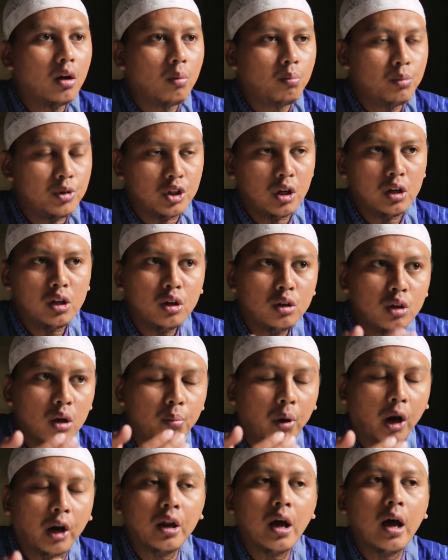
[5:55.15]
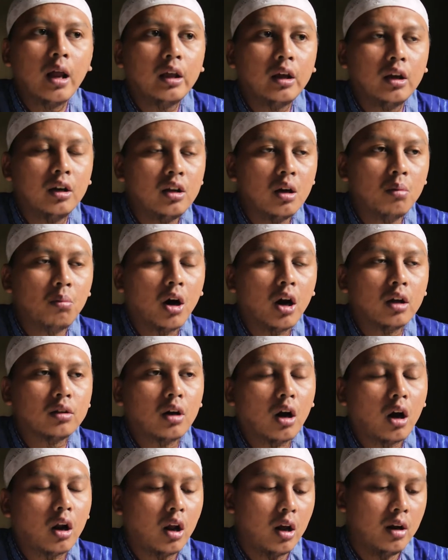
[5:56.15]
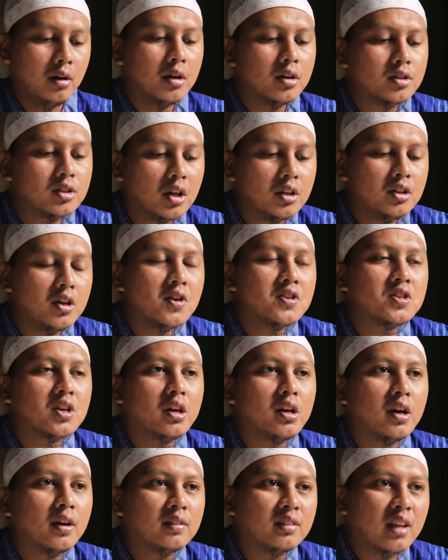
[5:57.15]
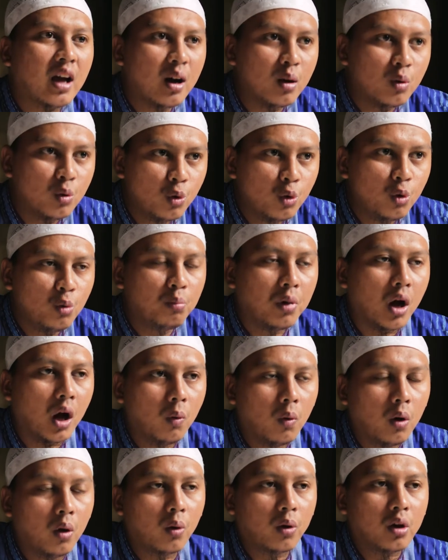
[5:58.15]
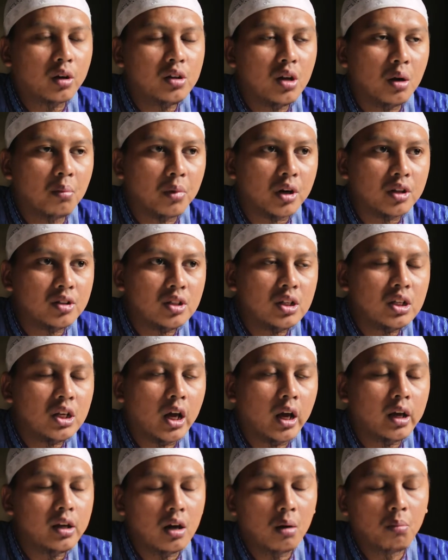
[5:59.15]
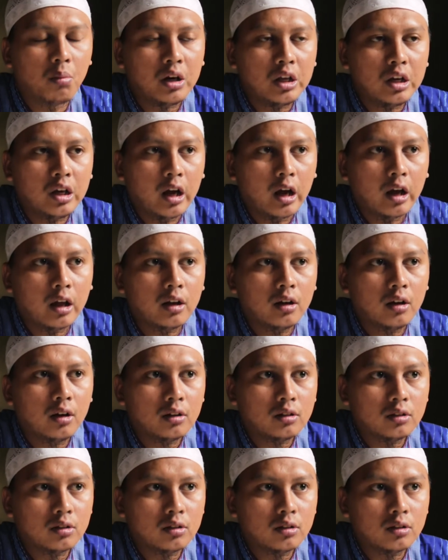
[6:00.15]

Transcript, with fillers: Misalnya dia berdalih, dia mengatakan andai saja saya tahu bahwa orang yang berzina, yang menikah,